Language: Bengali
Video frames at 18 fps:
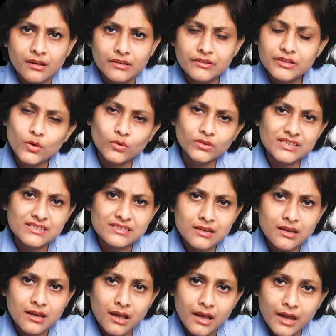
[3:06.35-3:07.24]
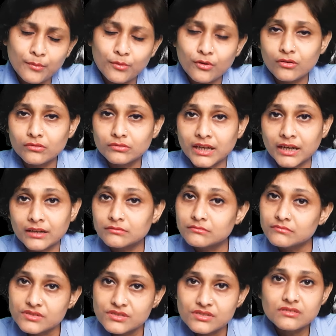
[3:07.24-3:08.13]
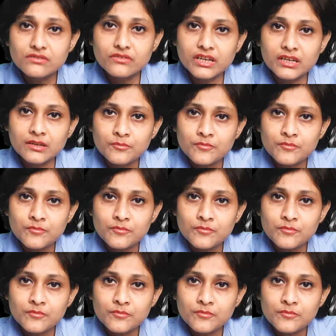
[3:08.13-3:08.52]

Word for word: নিকোলাস এবং তার স্ত্রী